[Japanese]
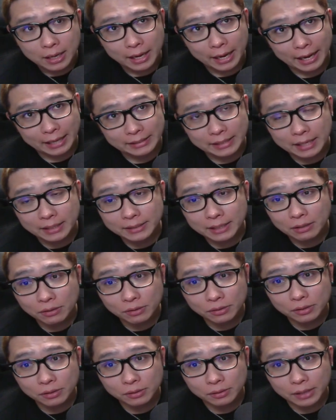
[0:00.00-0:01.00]
えー、先
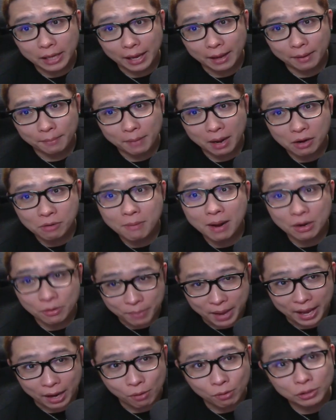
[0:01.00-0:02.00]
着、えー、〇〇
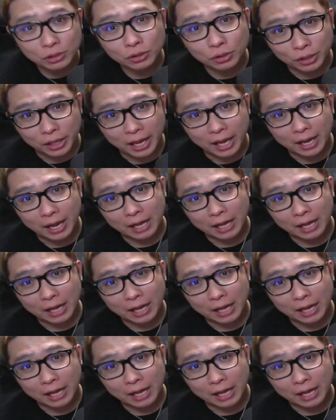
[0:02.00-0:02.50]
名、これちょっとね、